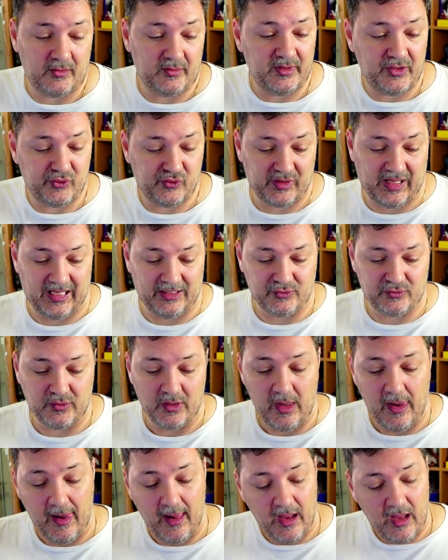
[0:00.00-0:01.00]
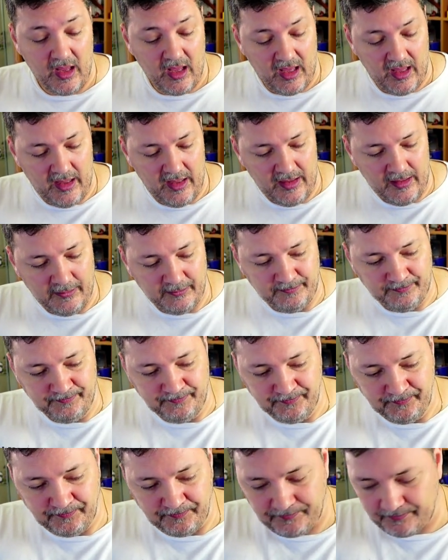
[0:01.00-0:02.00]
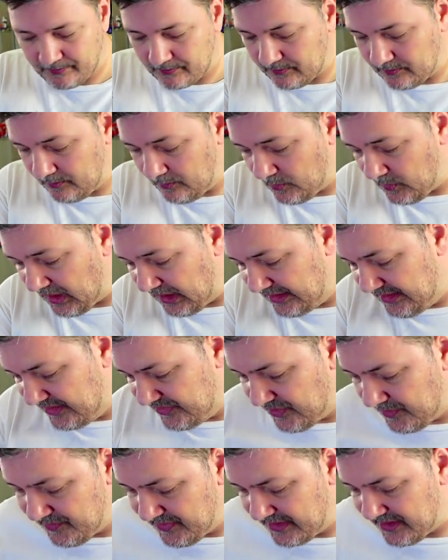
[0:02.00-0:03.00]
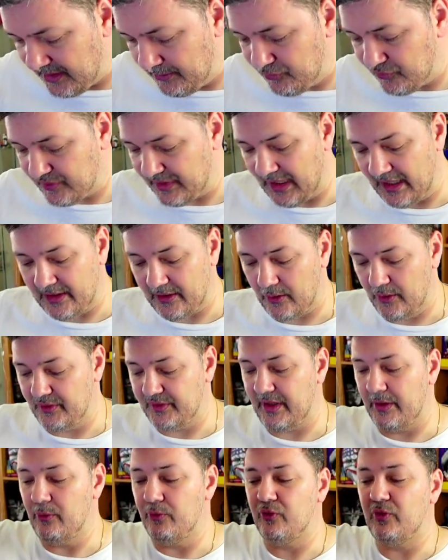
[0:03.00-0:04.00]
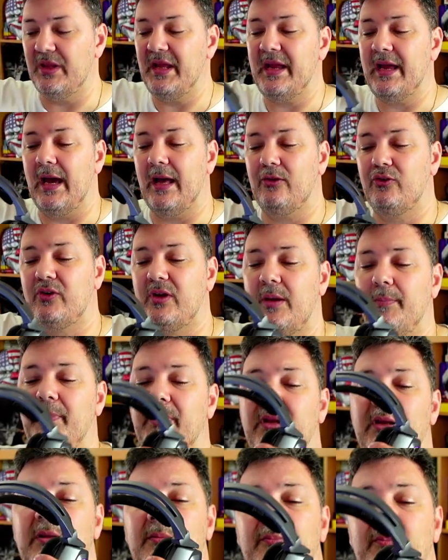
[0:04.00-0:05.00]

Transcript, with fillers: neste caso. Um, Deixemos aqui mostrar, eu tenho os ligados, que é para,